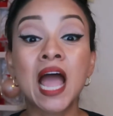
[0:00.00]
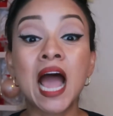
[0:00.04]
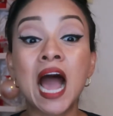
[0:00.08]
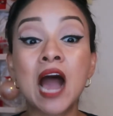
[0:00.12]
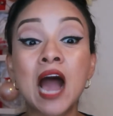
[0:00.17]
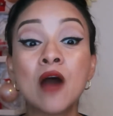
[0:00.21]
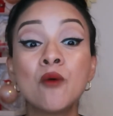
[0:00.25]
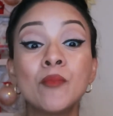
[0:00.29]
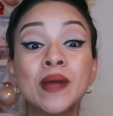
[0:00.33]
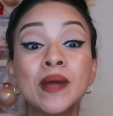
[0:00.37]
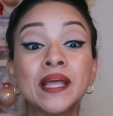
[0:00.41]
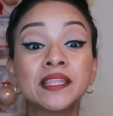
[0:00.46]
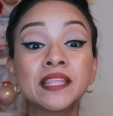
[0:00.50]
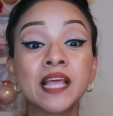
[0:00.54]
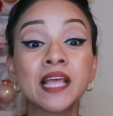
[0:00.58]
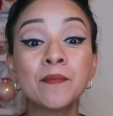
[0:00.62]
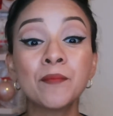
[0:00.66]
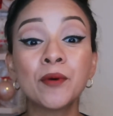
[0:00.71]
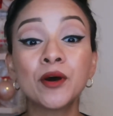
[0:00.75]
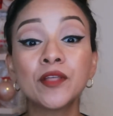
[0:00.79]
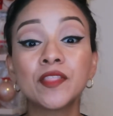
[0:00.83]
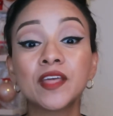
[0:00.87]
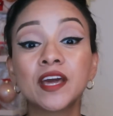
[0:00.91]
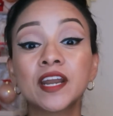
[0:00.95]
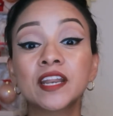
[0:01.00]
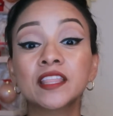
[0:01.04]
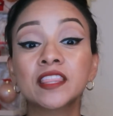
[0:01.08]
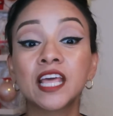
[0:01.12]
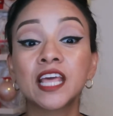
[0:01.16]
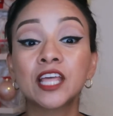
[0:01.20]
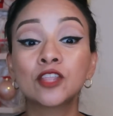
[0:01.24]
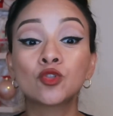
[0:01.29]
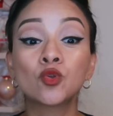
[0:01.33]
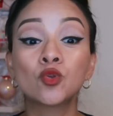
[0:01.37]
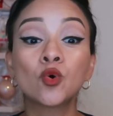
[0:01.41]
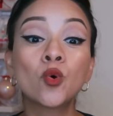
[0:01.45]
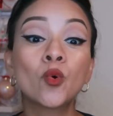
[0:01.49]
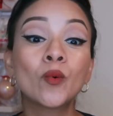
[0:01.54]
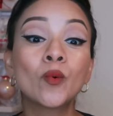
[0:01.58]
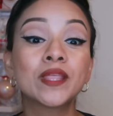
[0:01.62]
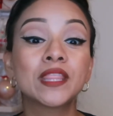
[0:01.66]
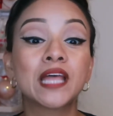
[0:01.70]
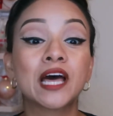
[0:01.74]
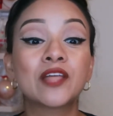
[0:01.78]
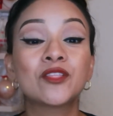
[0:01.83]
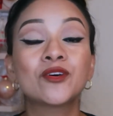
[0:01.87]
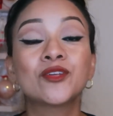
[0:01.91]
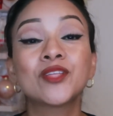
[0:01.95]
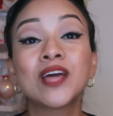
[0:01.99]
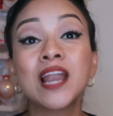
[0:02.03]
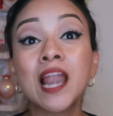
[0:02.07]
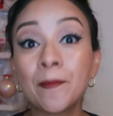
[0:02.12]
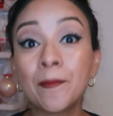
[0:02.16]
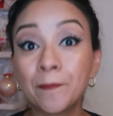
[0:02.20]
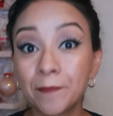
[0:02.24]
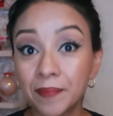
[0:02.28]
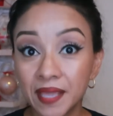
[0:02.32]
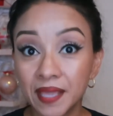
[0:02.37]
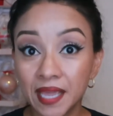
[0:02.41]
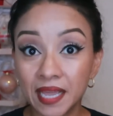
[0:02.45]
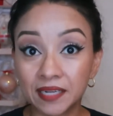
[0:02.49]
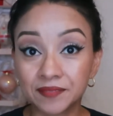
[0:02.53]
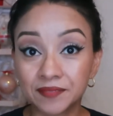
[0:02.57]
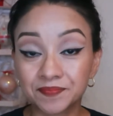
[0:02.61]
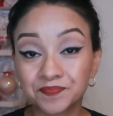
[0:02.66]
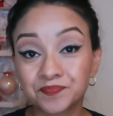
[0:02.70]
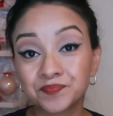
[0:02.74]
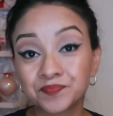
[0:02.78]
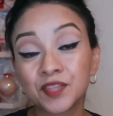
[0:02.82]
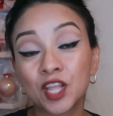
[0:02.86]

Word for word: Aumenta el poder de tu cuidado de la piel.